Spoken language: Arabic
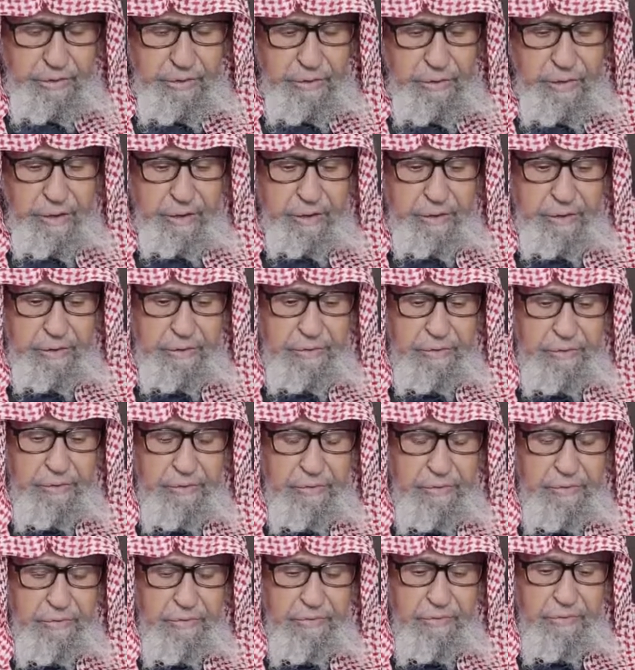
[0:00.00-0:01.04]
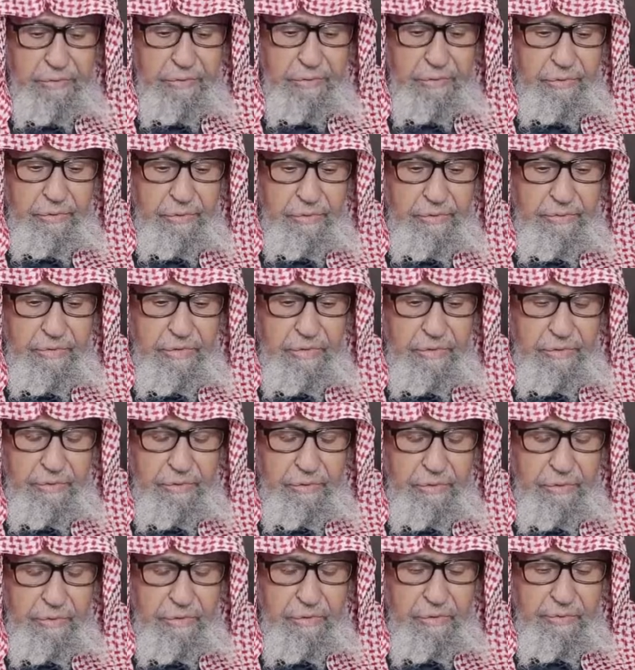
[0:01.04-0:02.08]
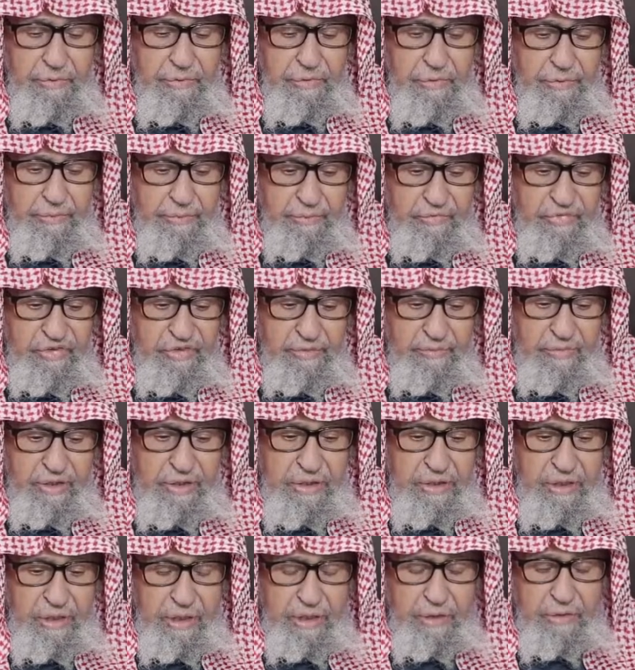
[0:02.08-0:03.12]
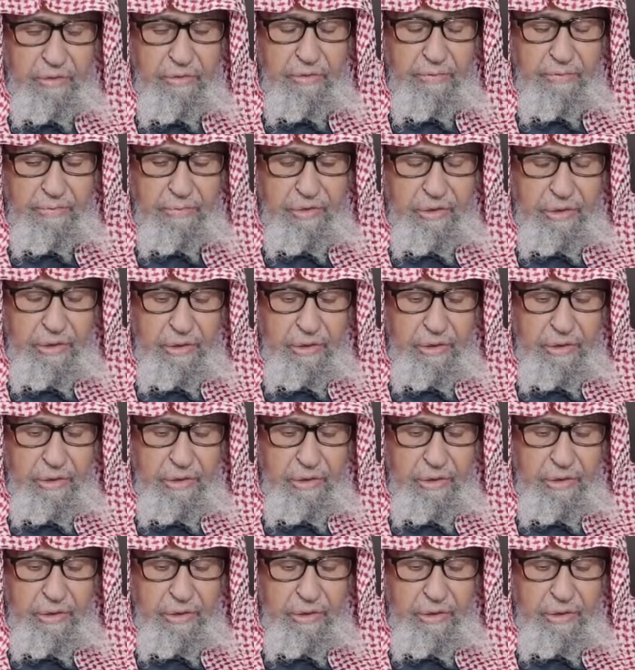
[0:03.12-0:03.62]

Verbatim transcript: لا تفطرون حكمكم في مكانكم